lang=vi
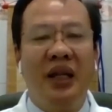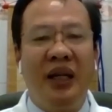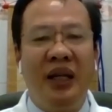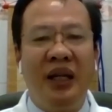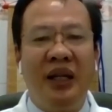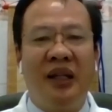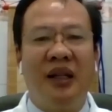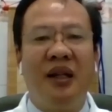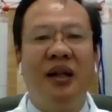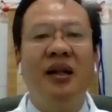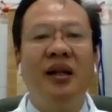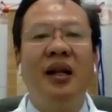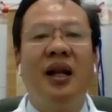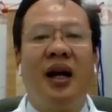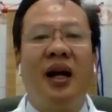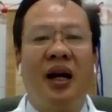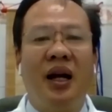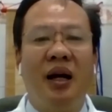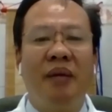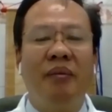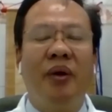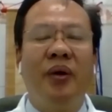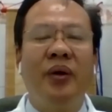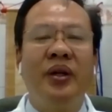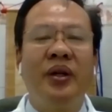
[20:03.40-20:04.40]
thì tính là
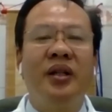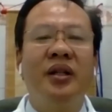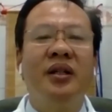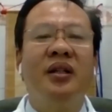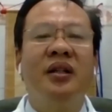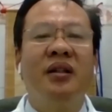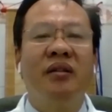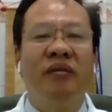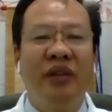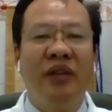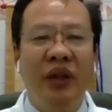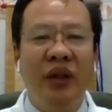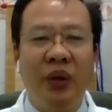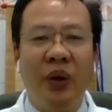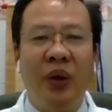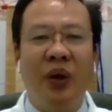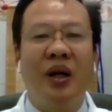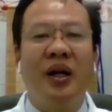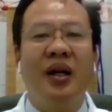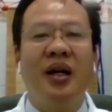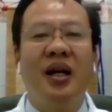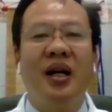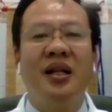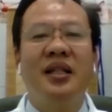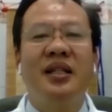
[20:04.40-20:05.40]
cái môi trường vi
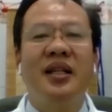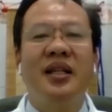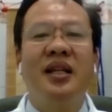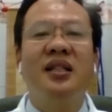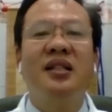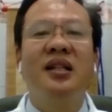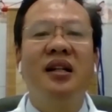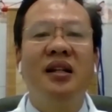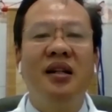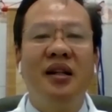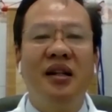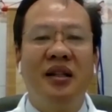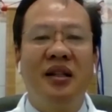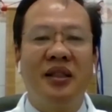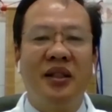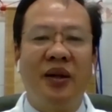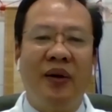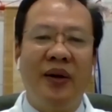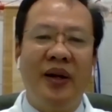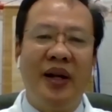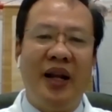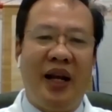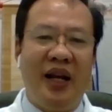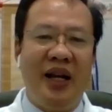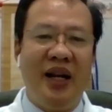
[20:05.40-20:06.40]
khuẩn nó sẽ sinh
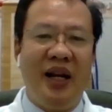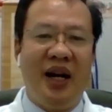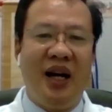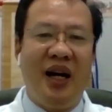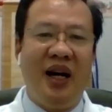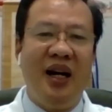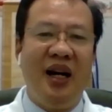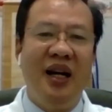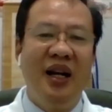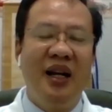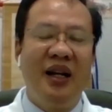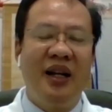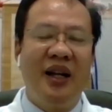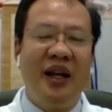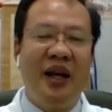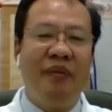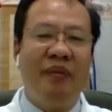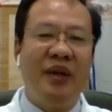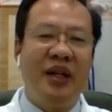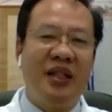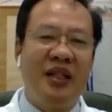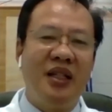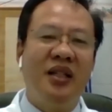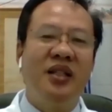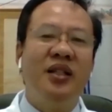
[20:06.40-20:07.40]
sôi nảy nở nếu
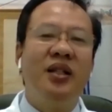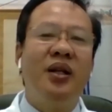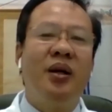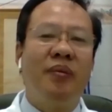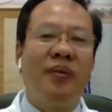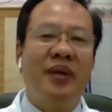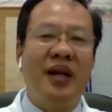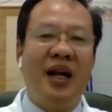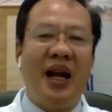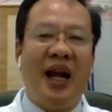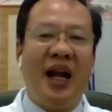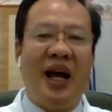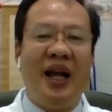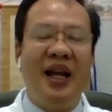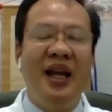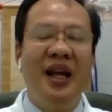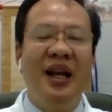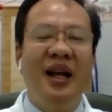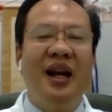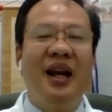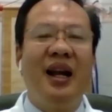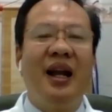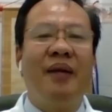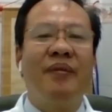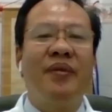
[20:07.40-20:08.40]
mình sử dụng trở lại
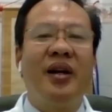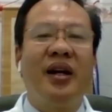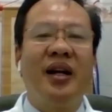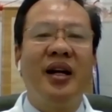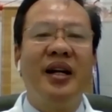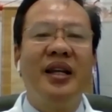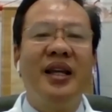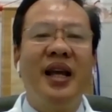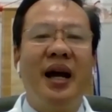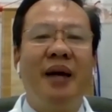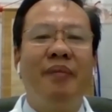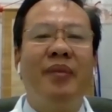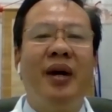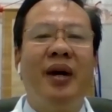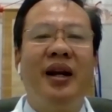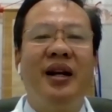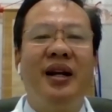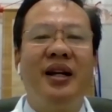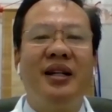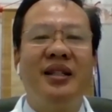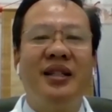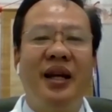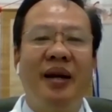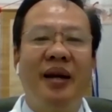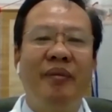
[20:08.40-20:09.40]
làm cho cái da
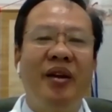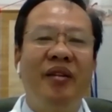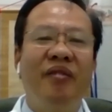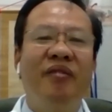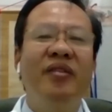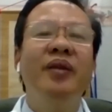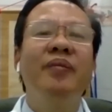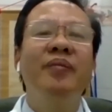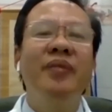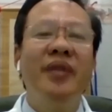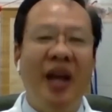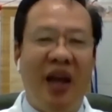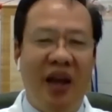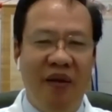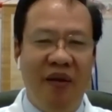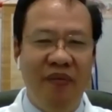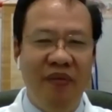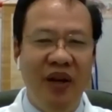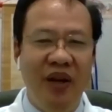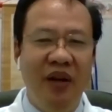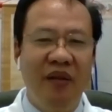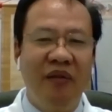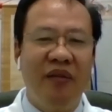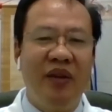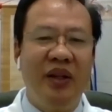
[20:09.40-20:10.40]
mình nó sẽ bị viêm nhiễm
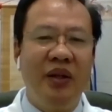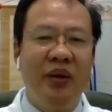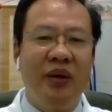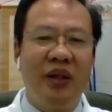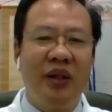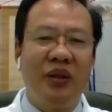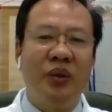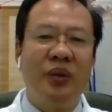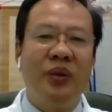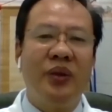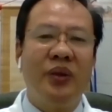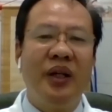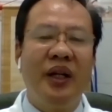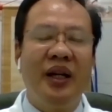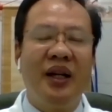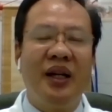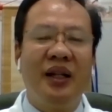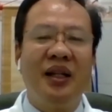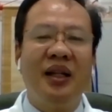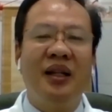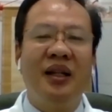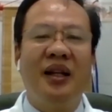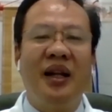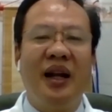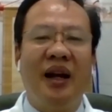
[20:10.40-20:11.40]
ví dụ nó xuất hiện
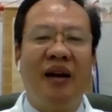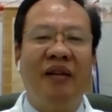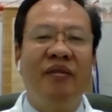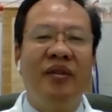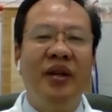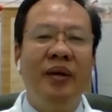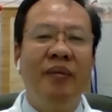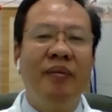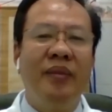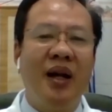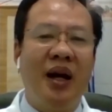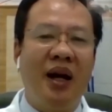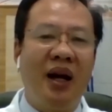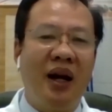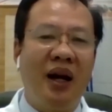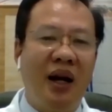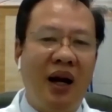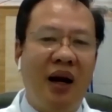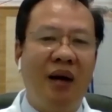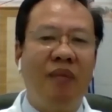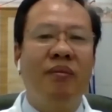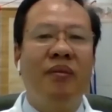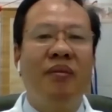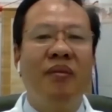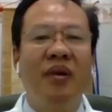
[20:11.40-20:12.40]
cái tình trạng viêm năng
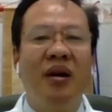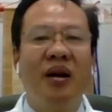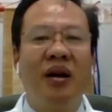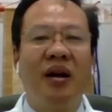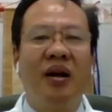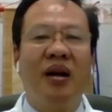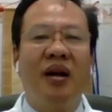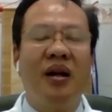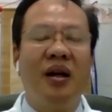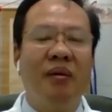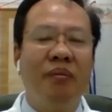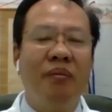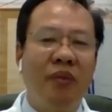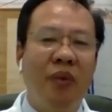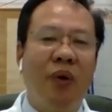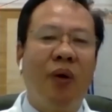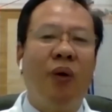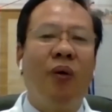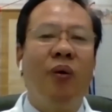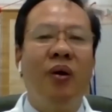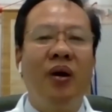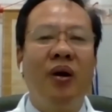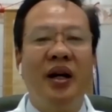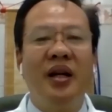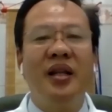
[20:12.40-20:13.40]
lông có cái
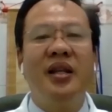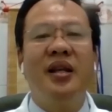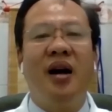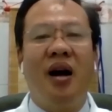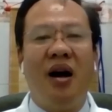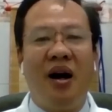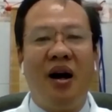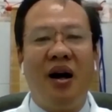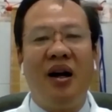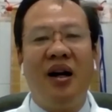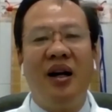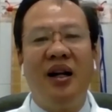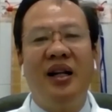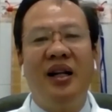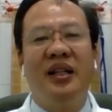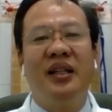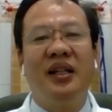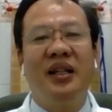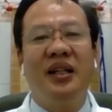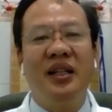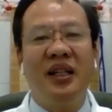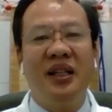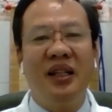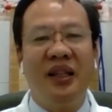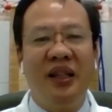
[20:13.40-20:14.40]
mụn cái nhọt hay là
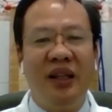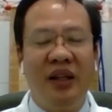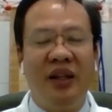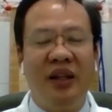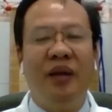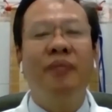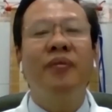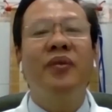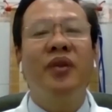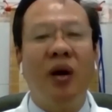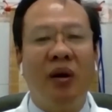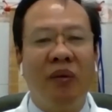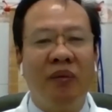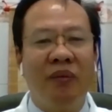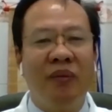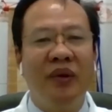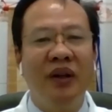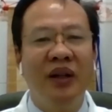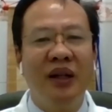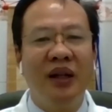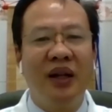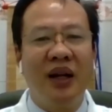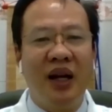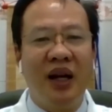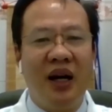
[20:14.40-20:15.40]
những cái nhiễm trùng
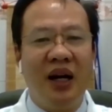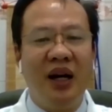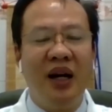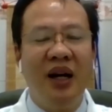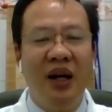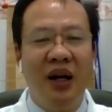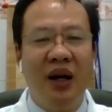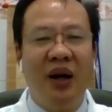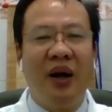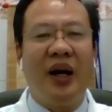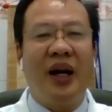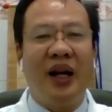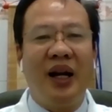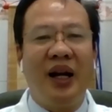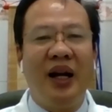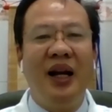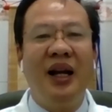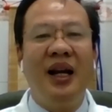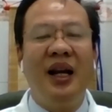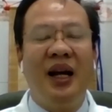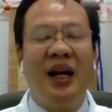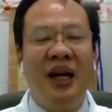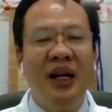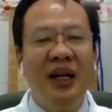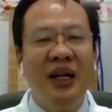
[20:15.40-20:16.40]
đó hoặc
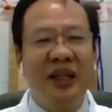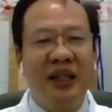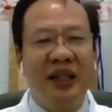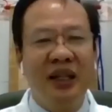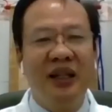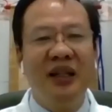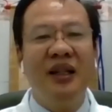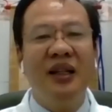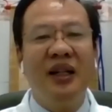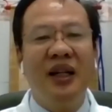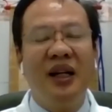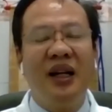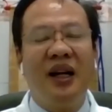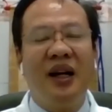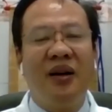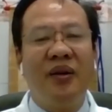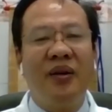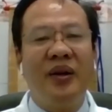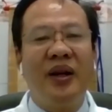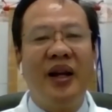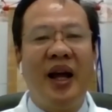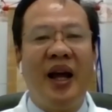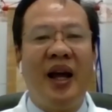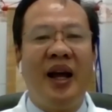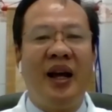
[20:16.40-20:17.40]
hay là chính cái
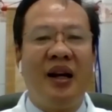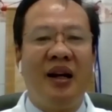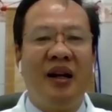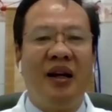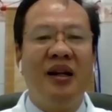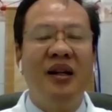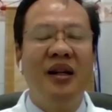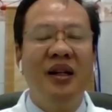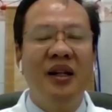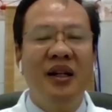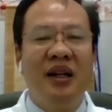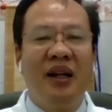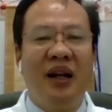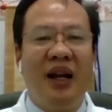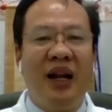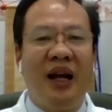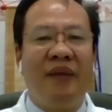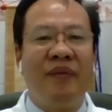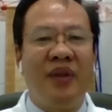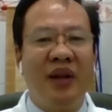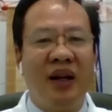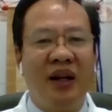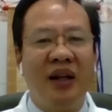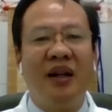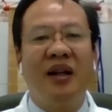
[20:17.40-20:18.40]
khẩu trang đó
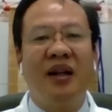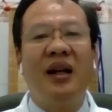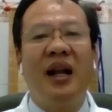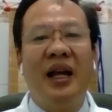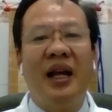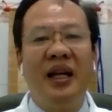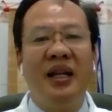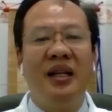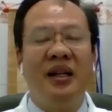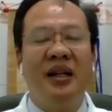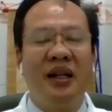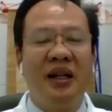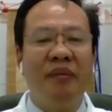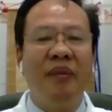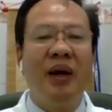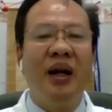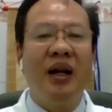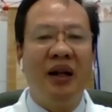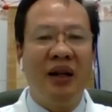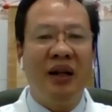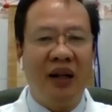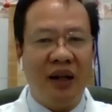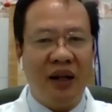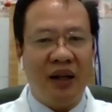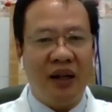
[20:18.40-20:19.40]
làm cho nó lây những cái
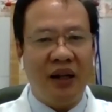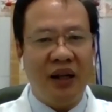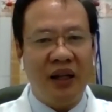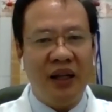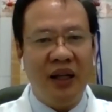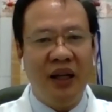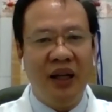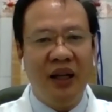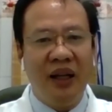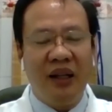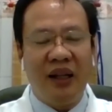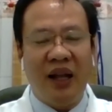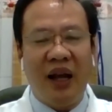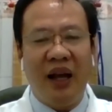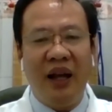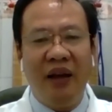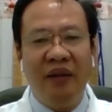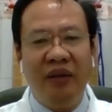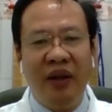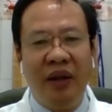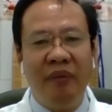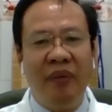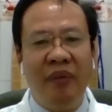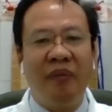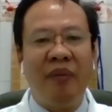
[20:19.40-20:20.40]
bệnh cái
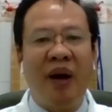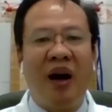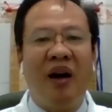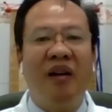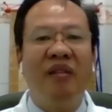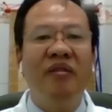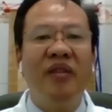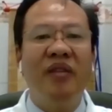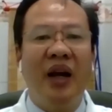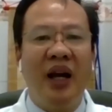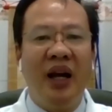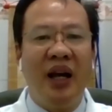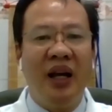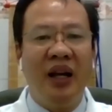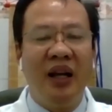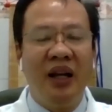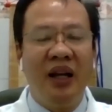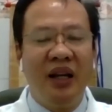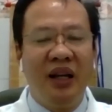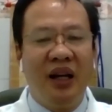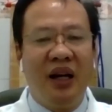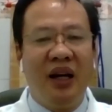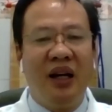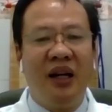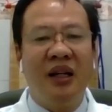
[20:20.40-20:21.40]
thay vì mình bảo vệ
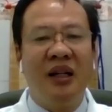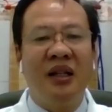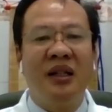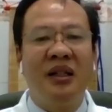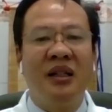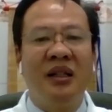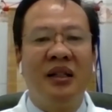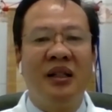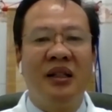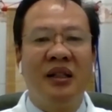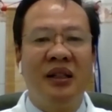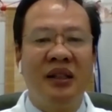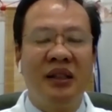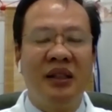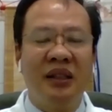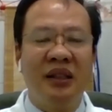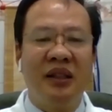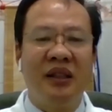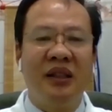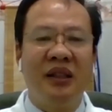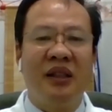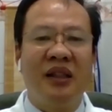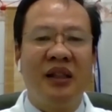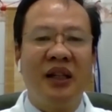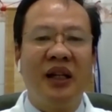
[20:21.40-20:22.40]

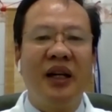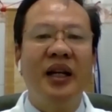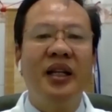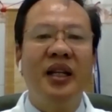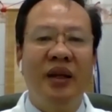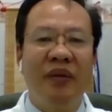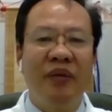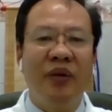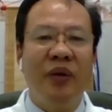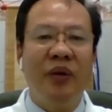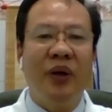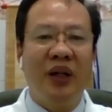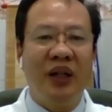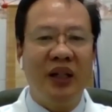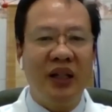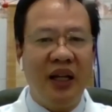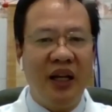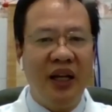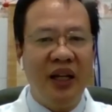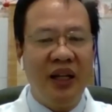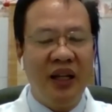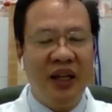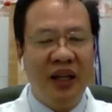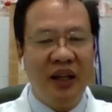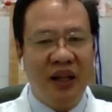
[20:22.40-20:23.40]
uh, các cái nhiễm khuẩn
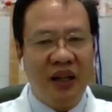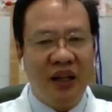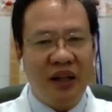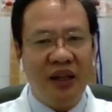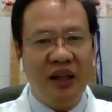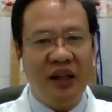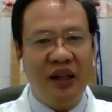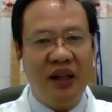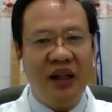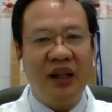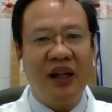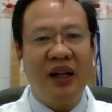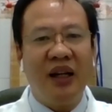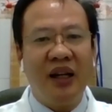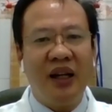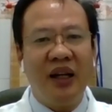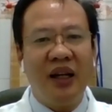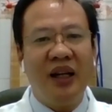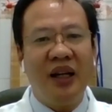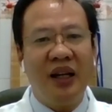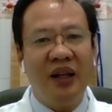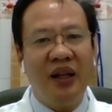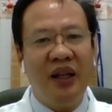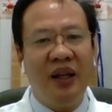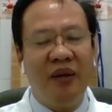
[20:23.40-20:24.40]
thì những cái, cái
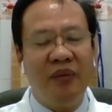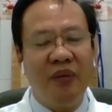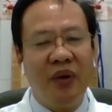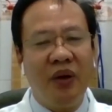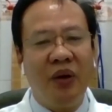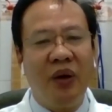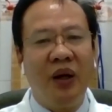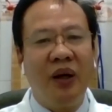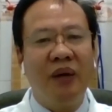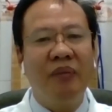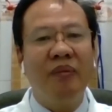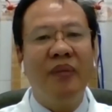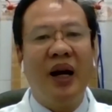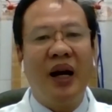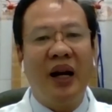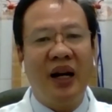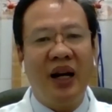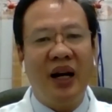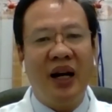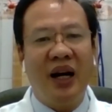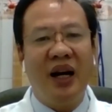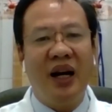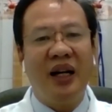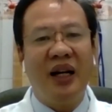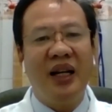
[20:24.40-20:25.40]
cái cái nhiễm khuẩn mà
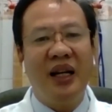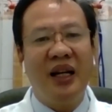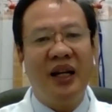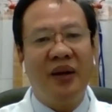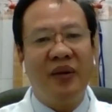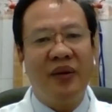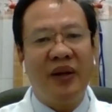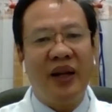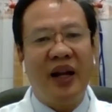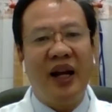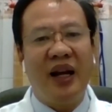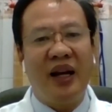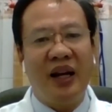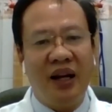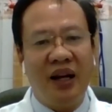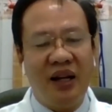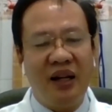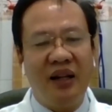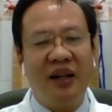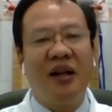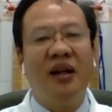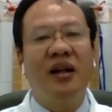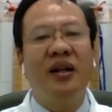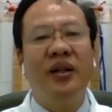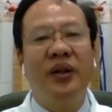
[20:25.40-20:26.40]
nó ở trên khẩu trang đó
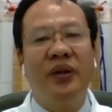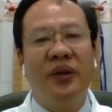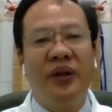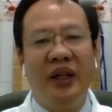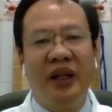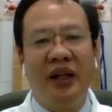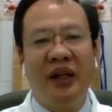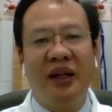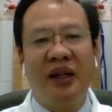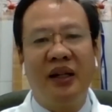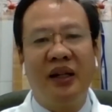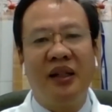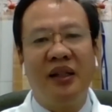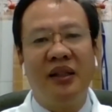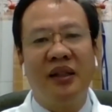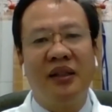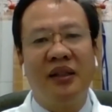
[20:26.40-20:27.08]
nó có điều kiện nó